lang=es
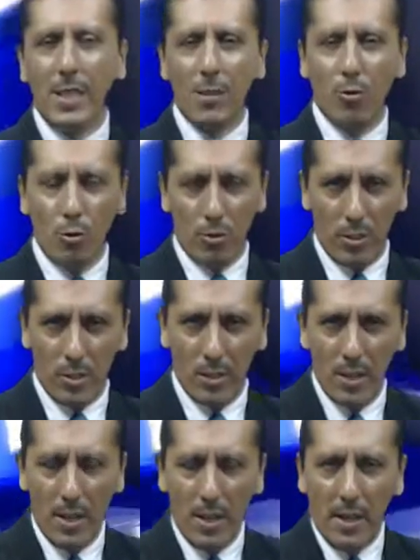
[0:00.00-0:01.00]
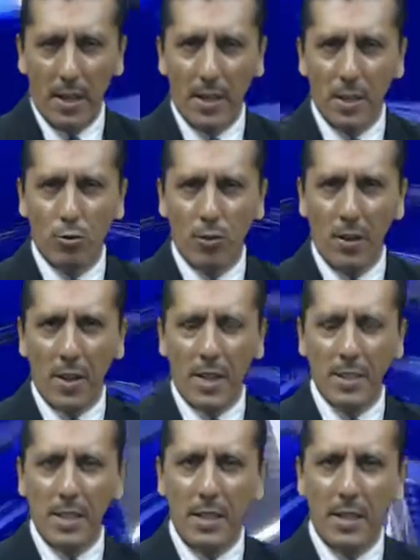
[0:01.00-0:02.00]
cosas. Ella es una de
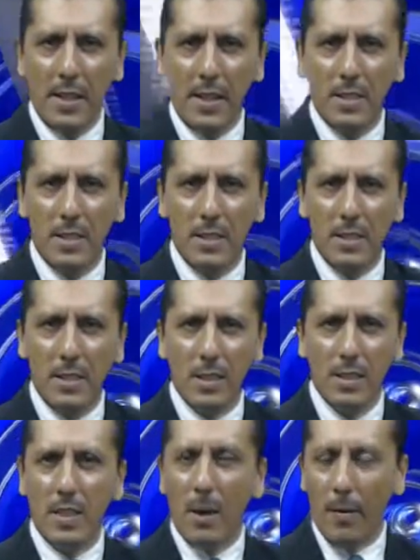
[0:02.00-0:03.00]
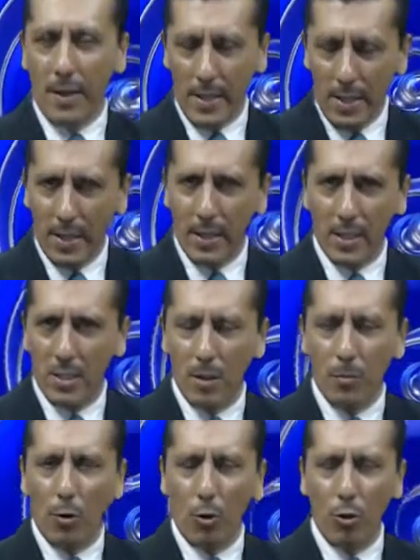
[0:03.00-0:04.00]
las líderes que estaba ahí en
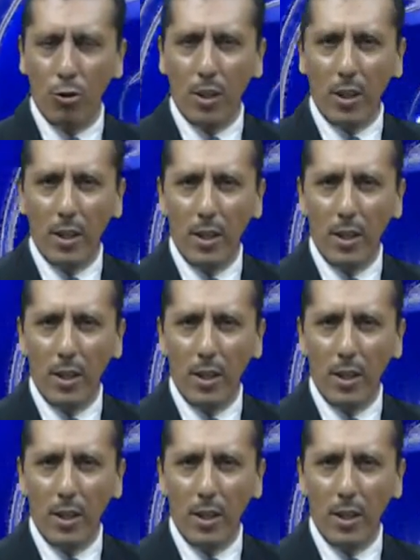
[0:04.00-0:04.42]
este molote